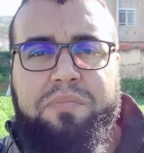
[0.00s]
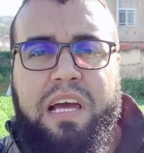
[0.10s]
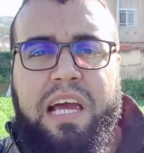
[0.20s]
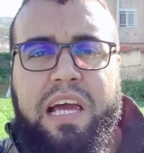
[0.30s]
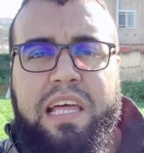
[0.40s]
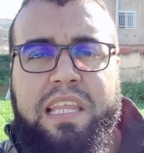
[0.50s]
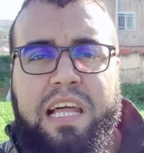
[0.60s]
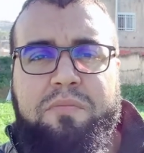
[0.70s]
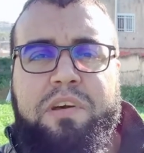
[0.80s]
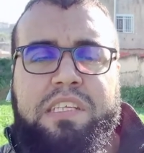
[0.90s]
هذا
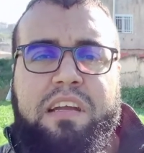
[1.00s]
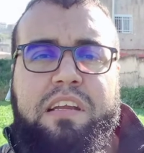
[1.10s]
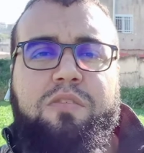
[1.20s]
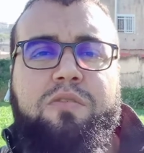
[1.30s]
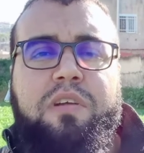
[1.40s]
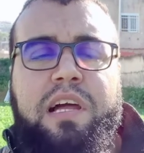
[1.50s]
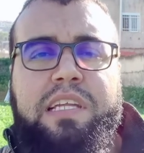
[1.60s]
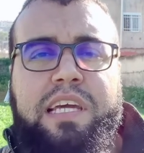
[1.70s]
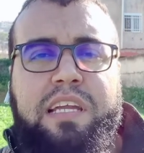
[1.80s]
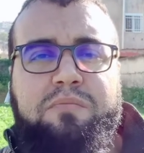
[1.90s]
الأمر أشار له القرآن
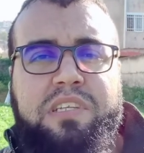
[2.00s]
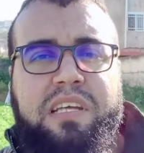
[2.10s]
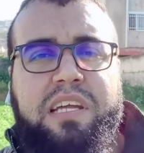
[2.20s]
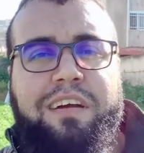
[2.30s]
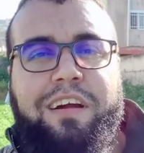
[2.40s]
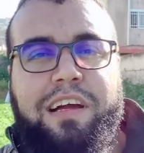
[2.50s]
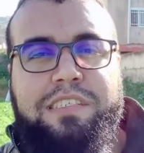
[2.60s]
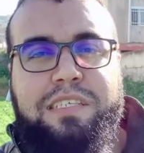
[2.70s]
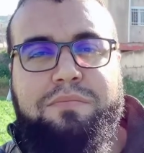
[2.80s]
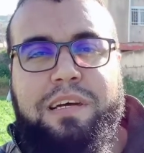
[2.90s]
الكريم بطريقة
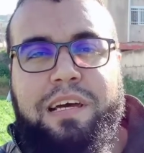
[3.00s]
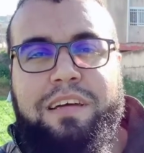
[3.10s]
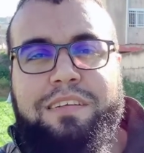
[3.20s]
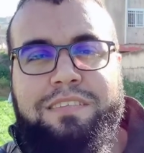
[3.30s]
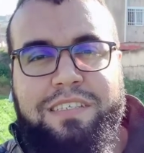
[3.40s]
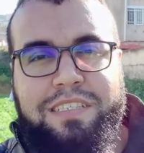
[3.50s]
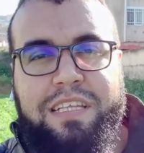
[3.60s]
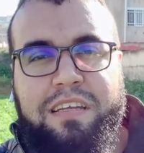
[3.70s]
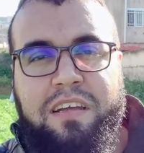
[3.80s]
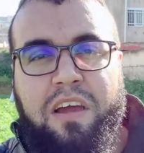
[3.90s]
عجيبة
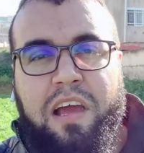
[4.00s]
جدا